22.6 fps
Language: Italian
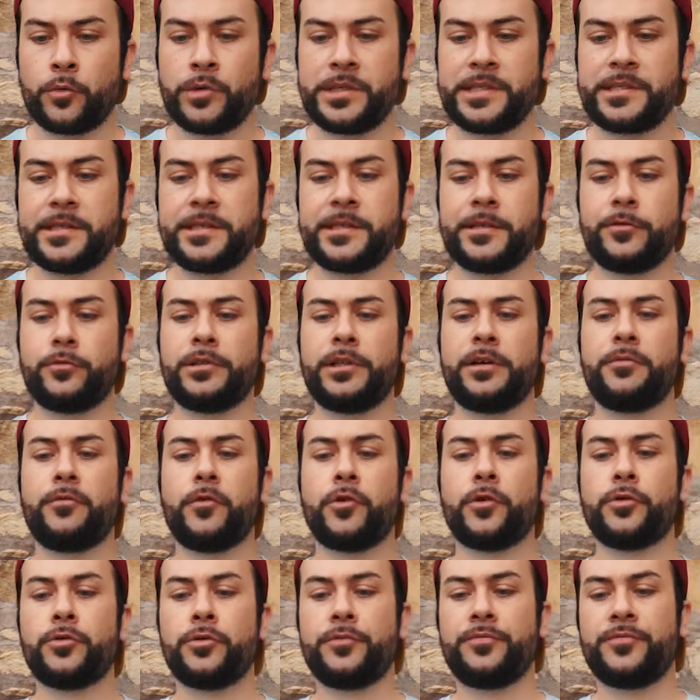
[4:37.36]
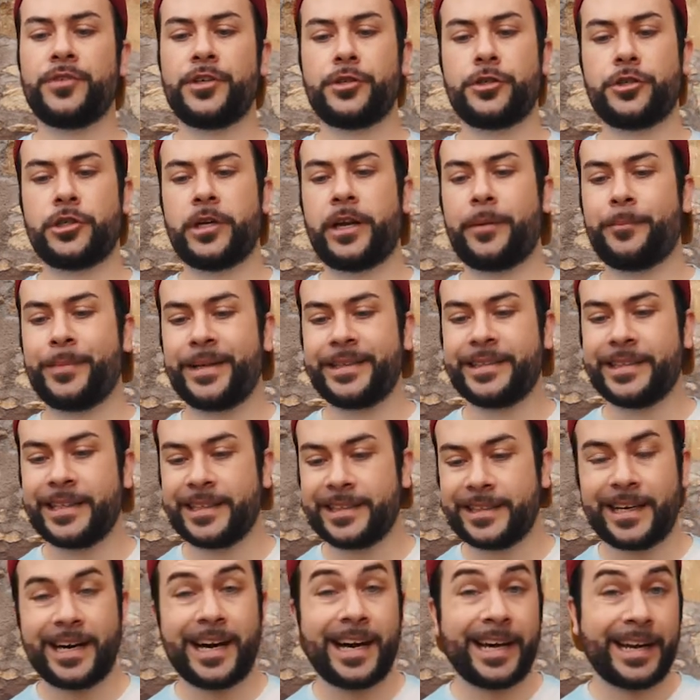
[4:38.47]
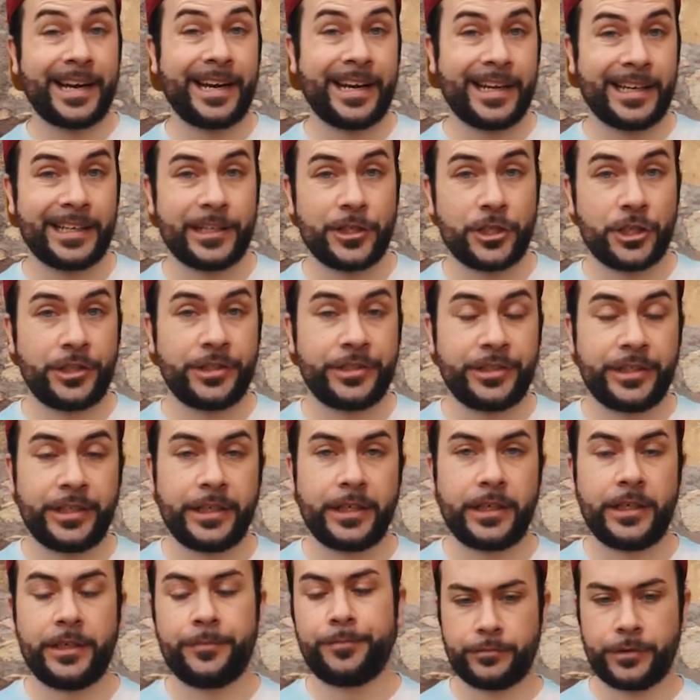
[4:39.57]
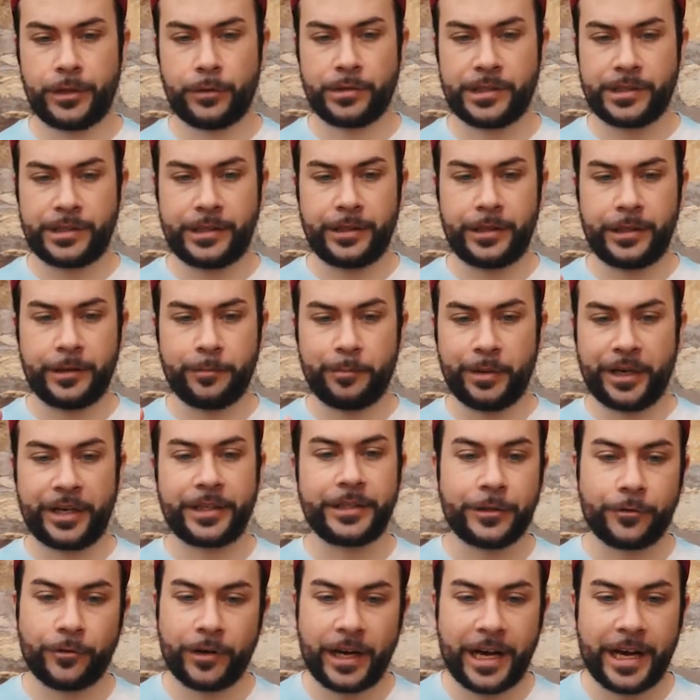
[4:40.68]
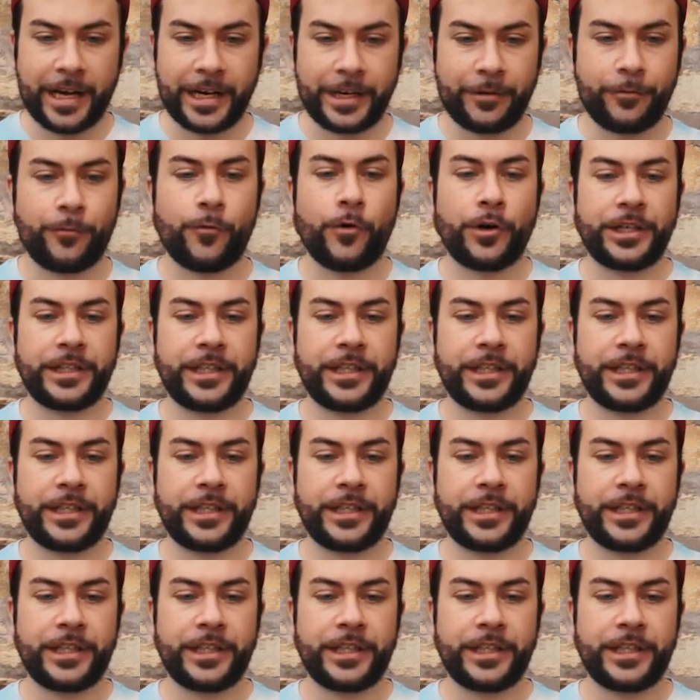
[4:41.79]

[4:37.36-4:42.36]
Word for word: Questa seconda foto invece ce l'ha mandata Anna Gentile di questi particolari fuochi